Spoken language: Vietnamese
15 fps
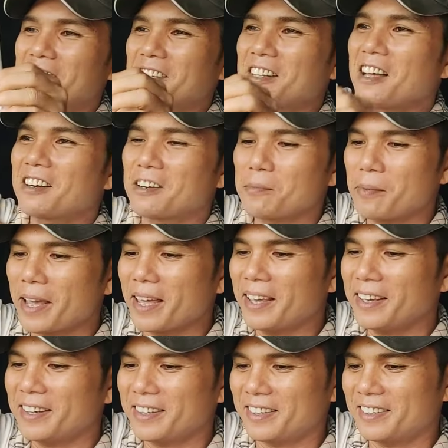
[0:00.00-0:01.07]
cái thân nó
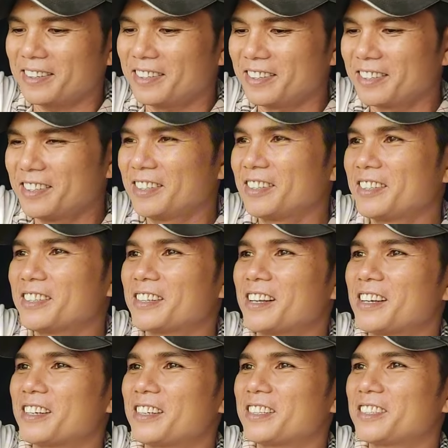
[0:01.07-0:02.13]
bé
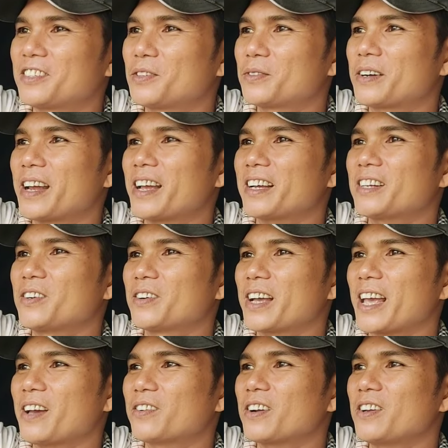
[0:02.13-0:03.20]
à, hình dung ra cái độ
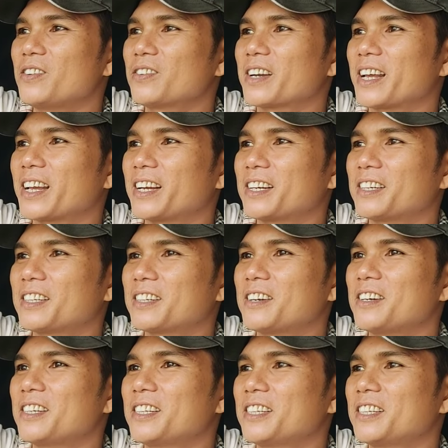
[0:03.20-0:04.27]
cao nó luôn này
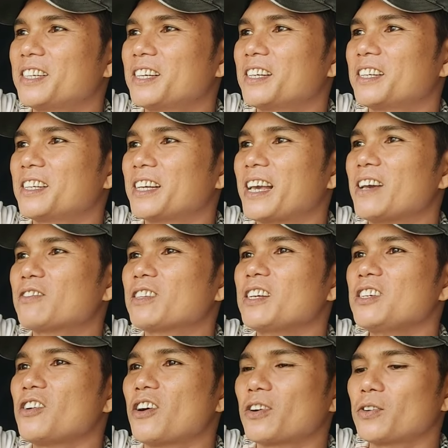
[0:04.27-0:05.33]
rồi cao
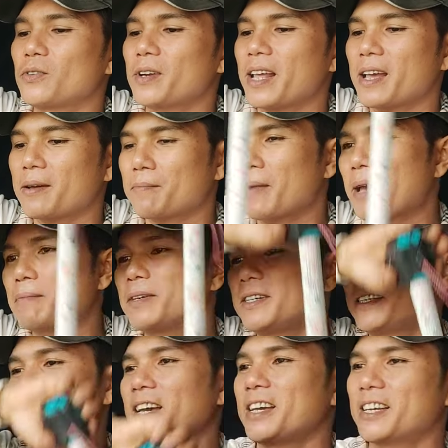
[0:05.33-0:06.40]
tới ngọn luôn là
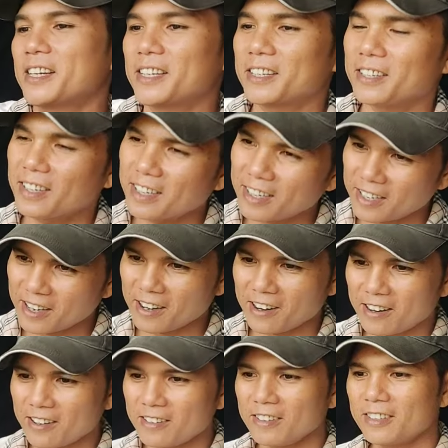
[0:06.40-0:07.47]
30 nha
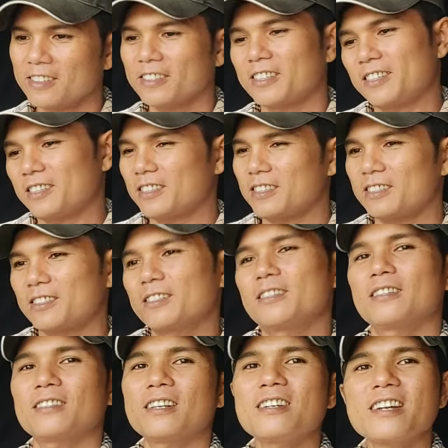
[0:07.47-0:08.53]
đó. thì
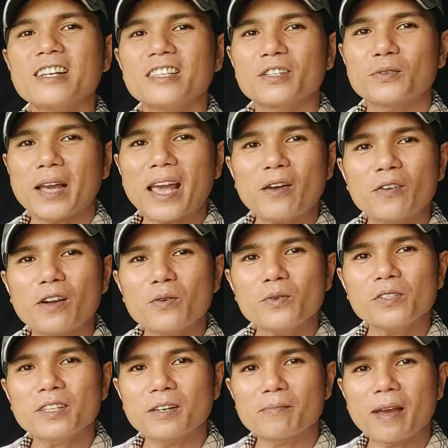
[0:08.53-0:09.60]
tính ra chiều cao
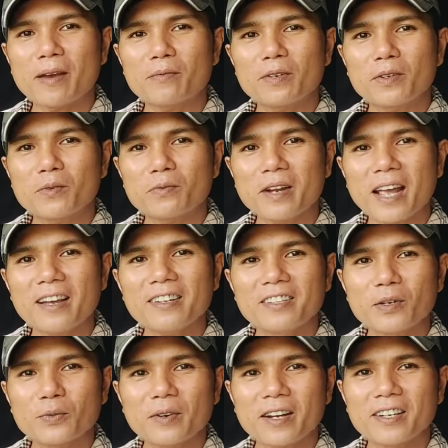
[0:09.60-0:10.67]
nấu chị bạn mình cũng đã
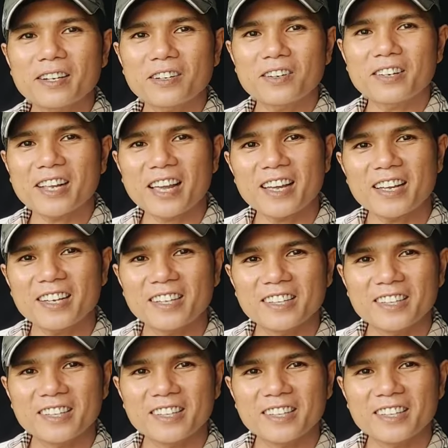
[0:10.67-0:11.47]
hình dung ra được rồi nha